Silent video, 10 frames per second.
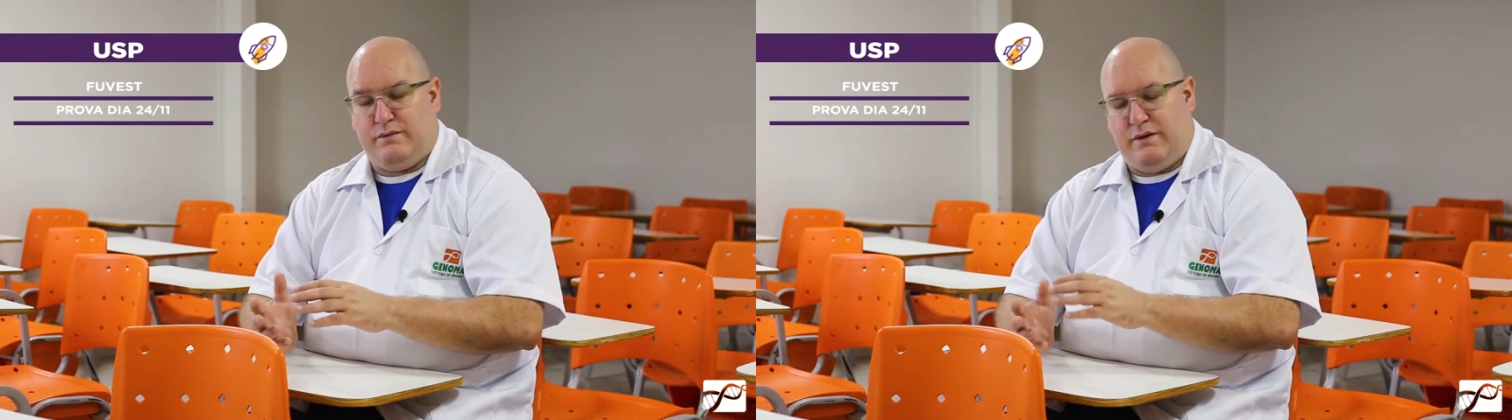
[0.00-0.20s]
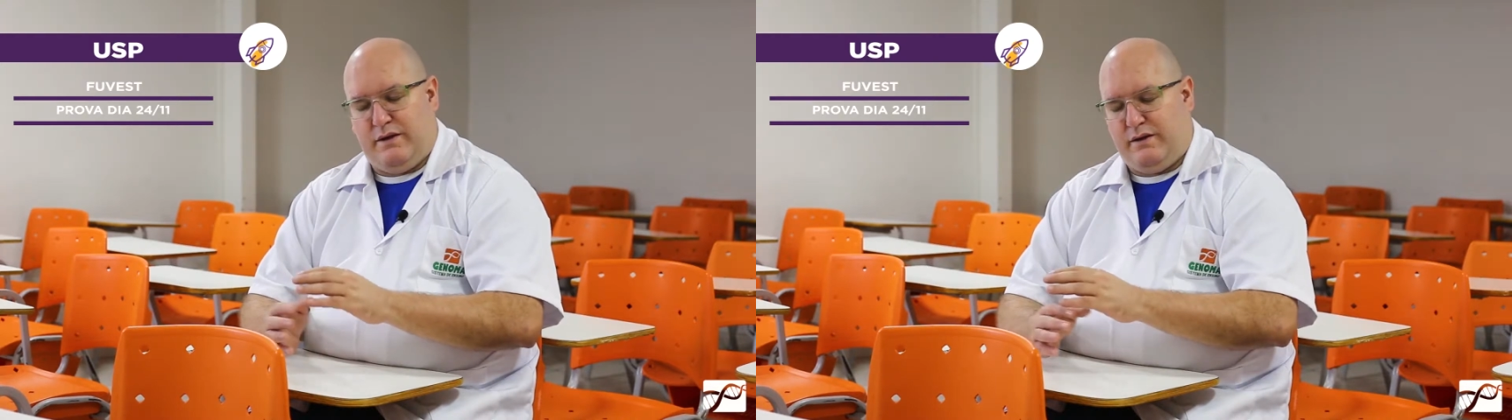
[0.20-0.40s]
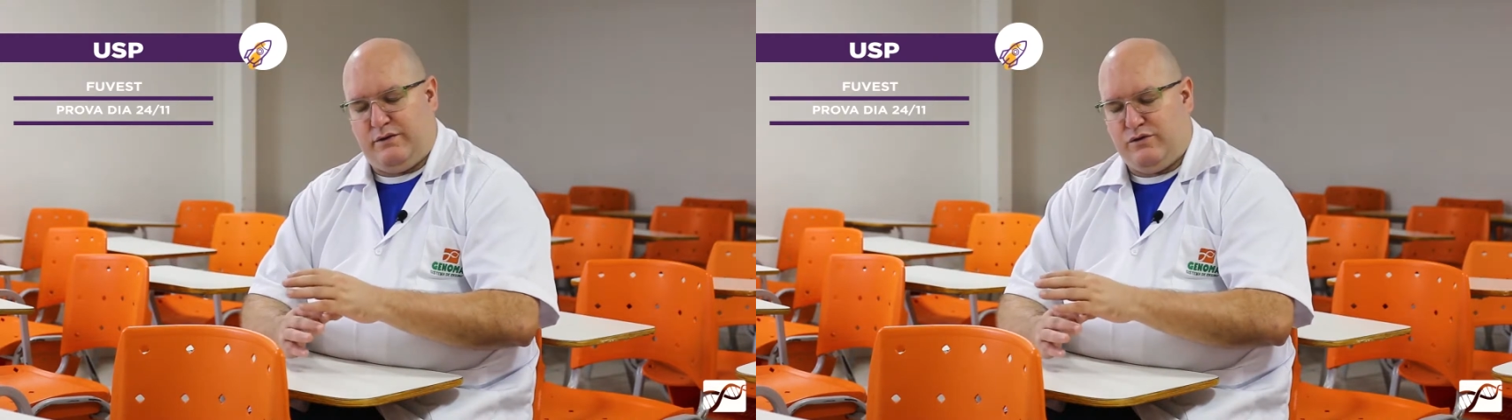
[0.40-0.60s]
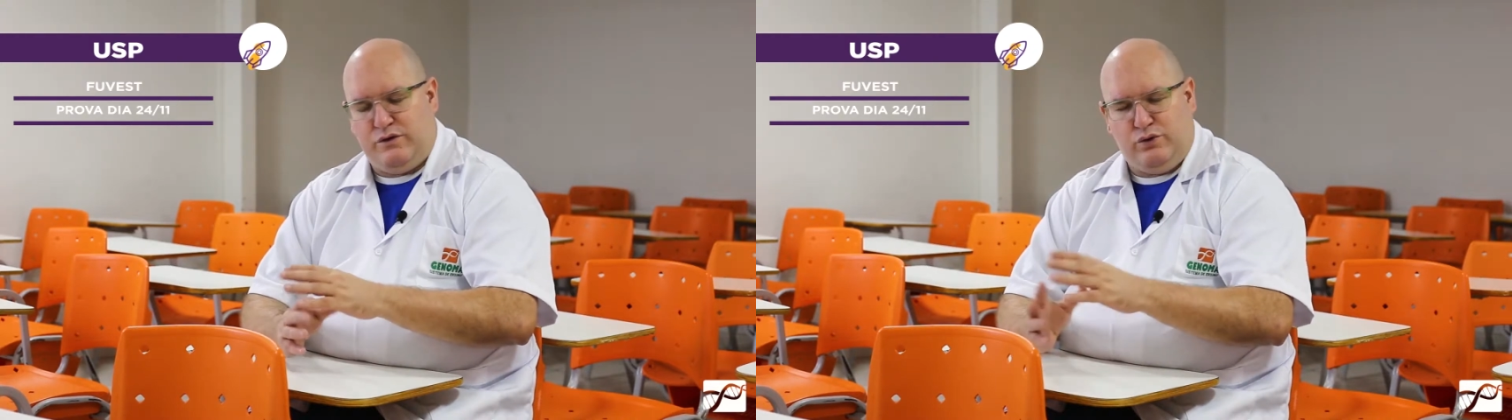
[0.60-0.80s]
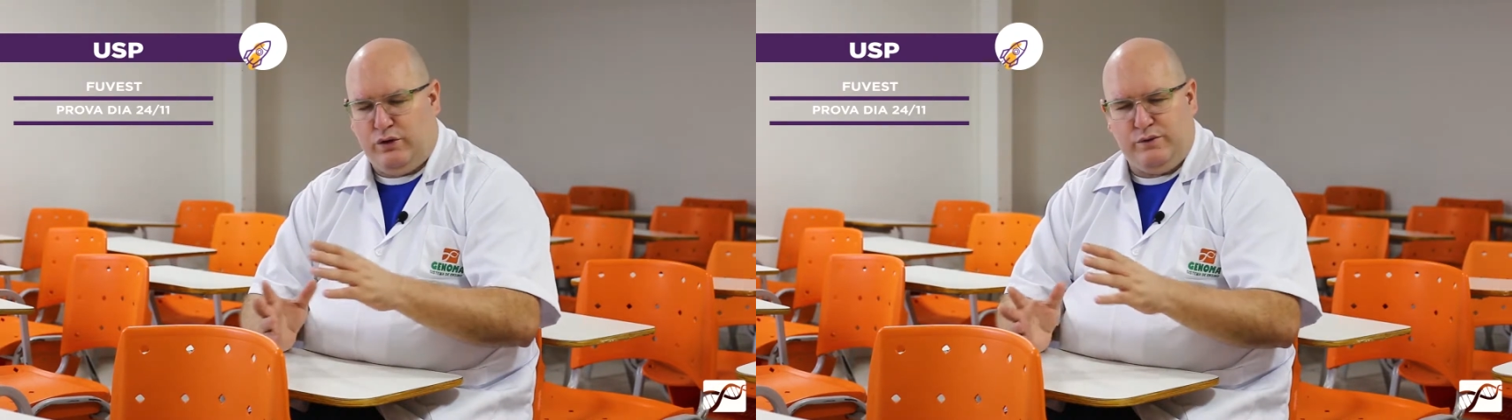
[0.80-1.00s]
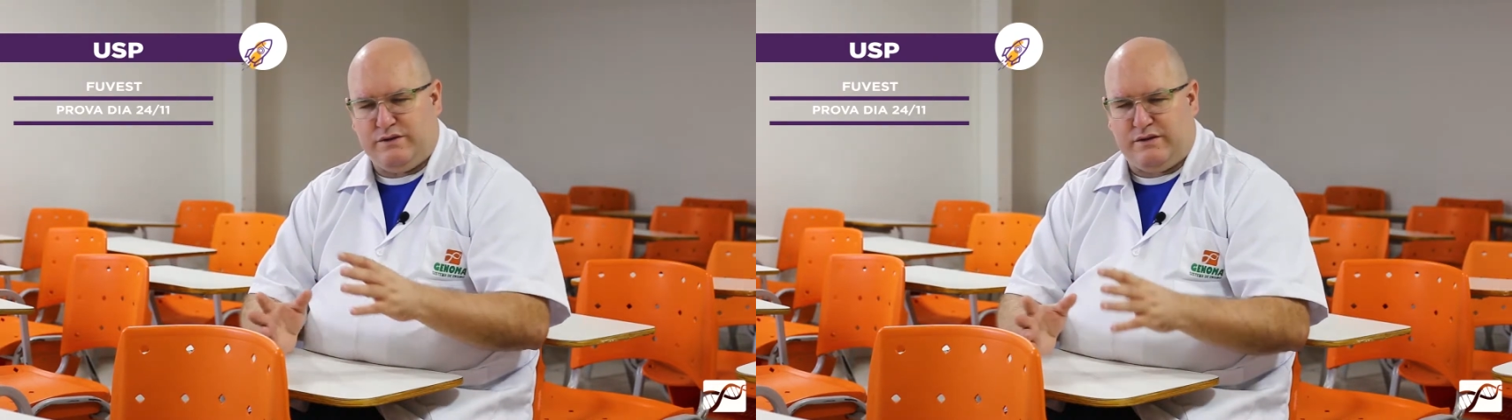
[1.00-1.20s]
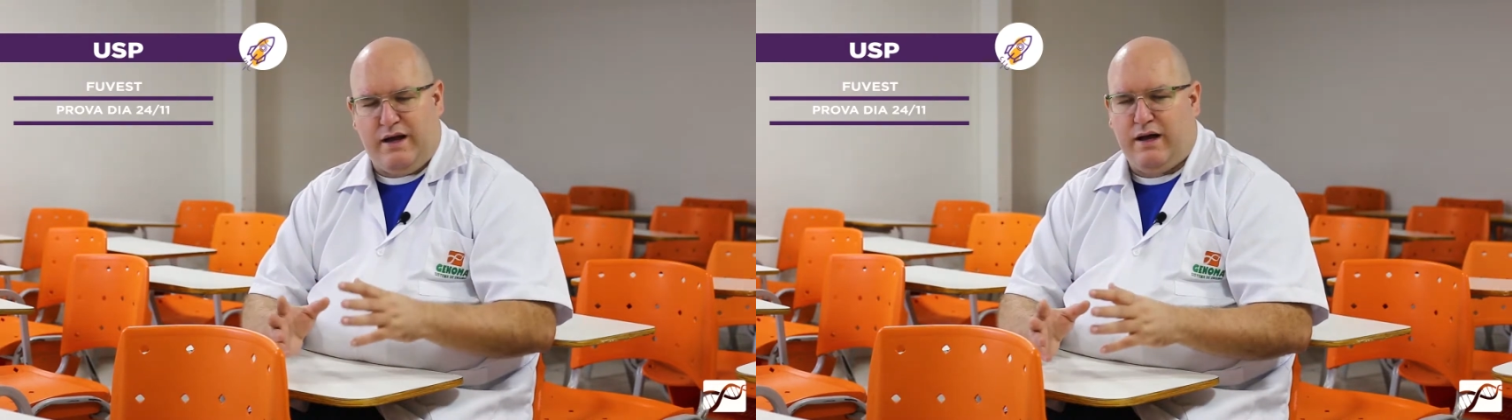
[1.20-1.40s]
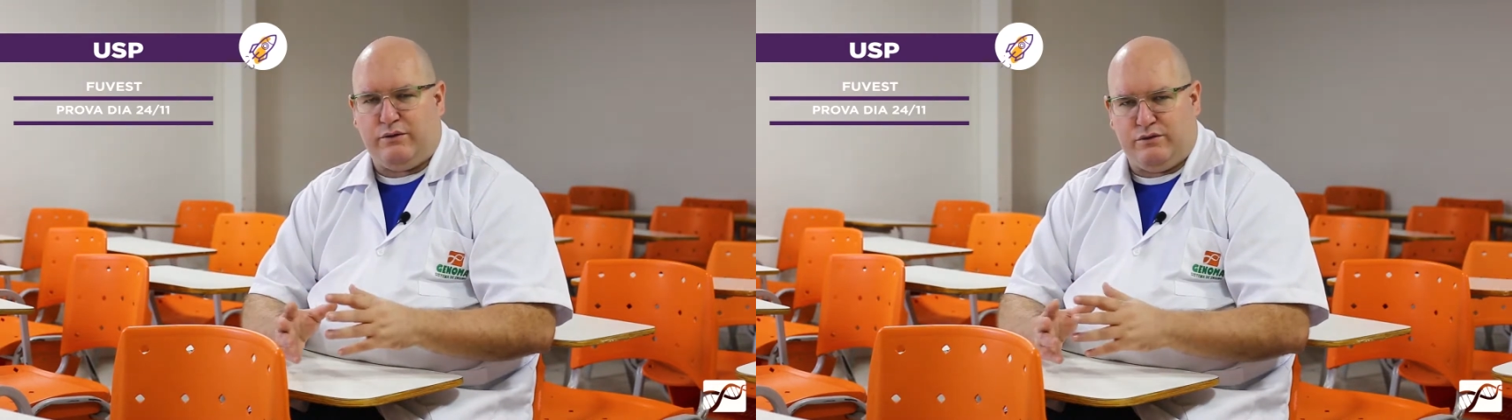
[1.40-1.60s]
é, em todo o
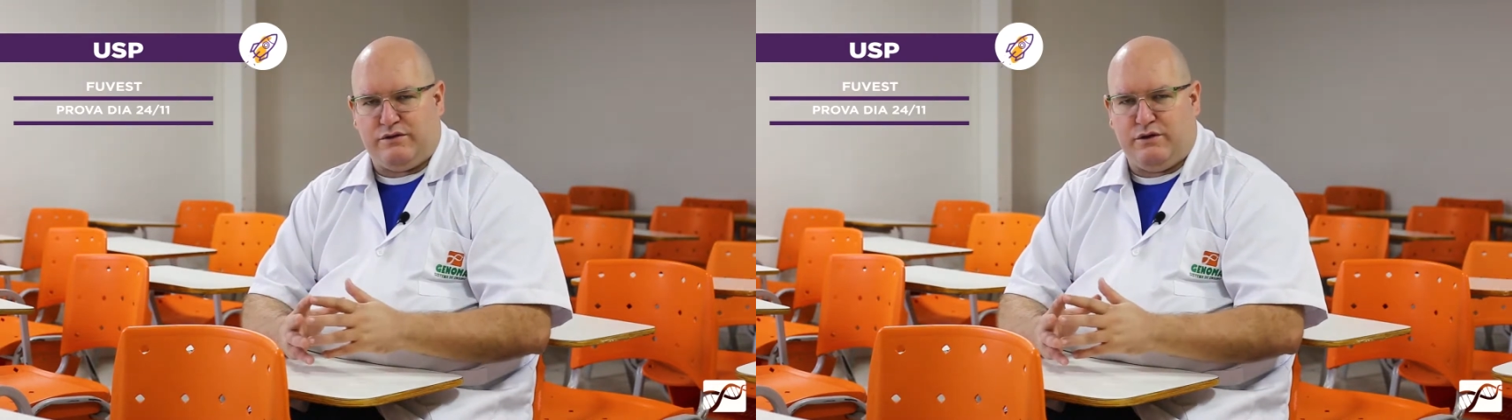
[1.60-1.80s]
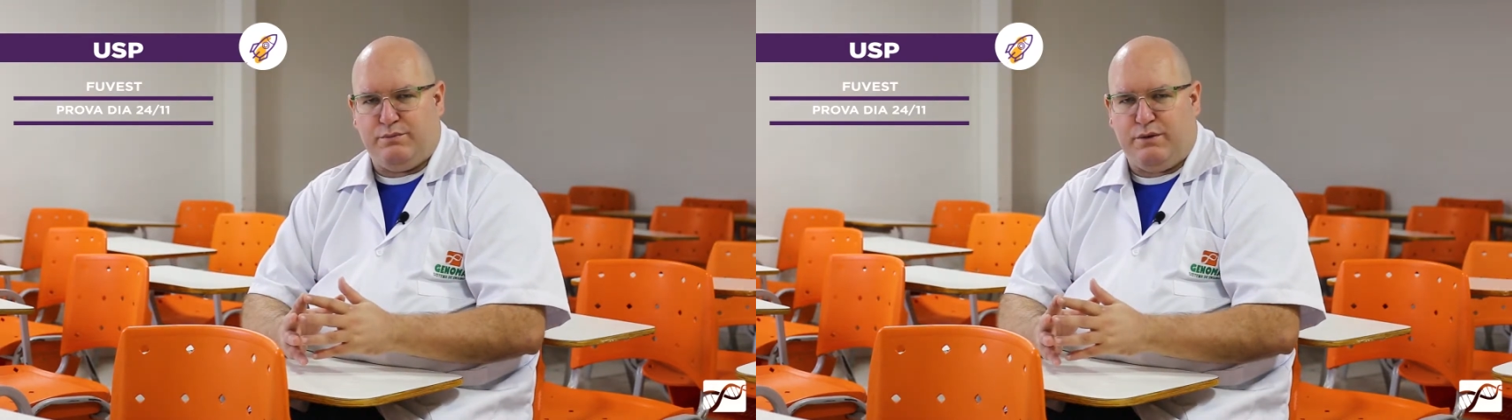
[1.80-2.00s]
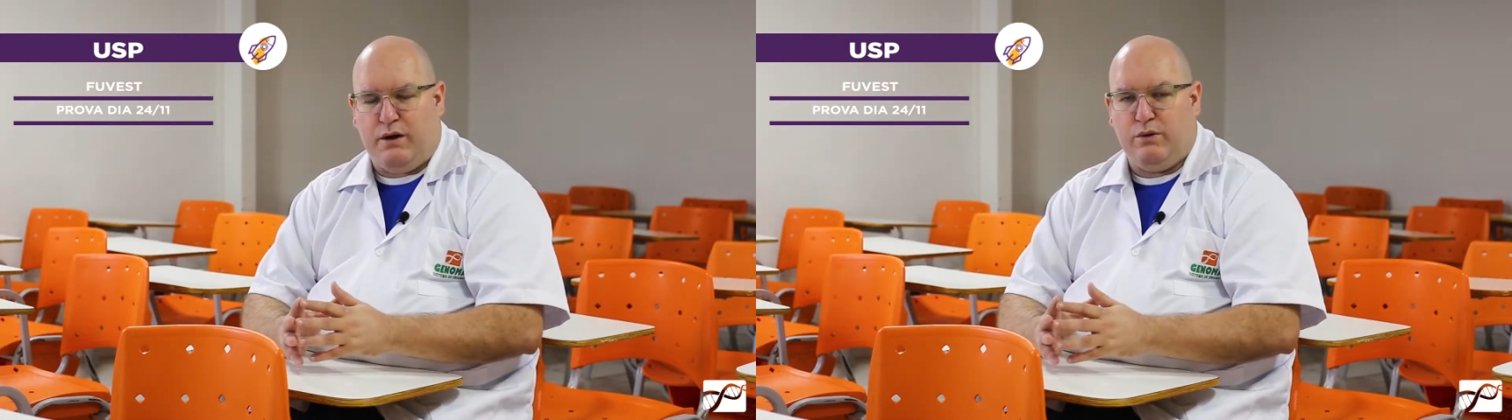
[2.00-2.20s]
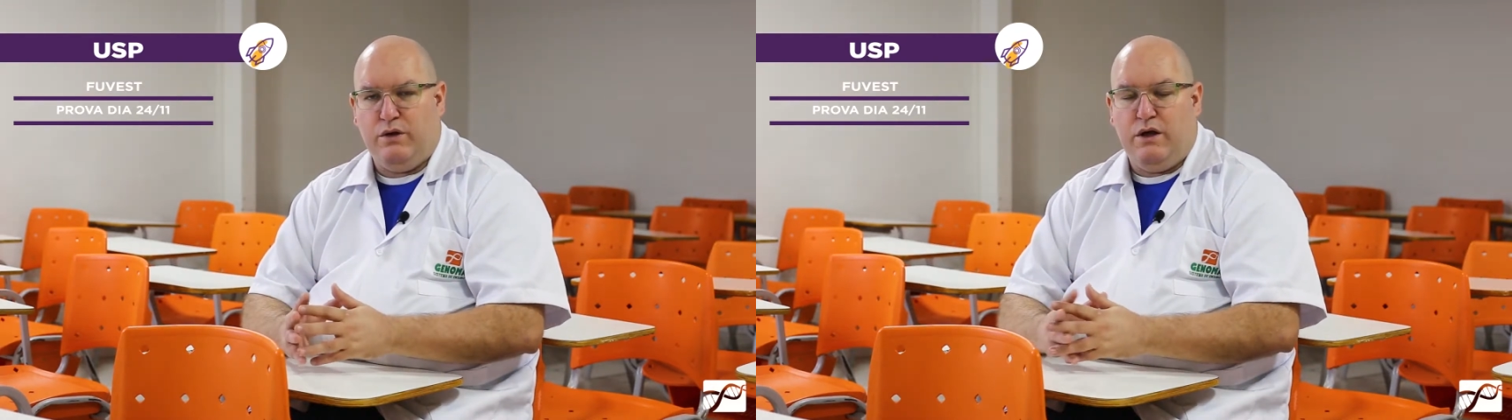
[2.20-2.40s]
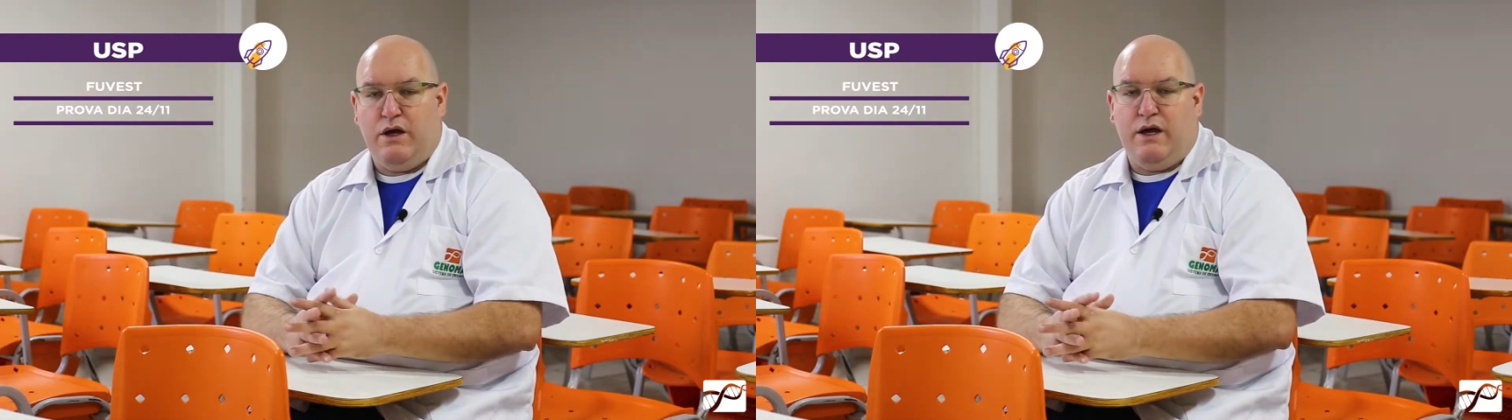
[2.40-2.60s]
estado de São Paulo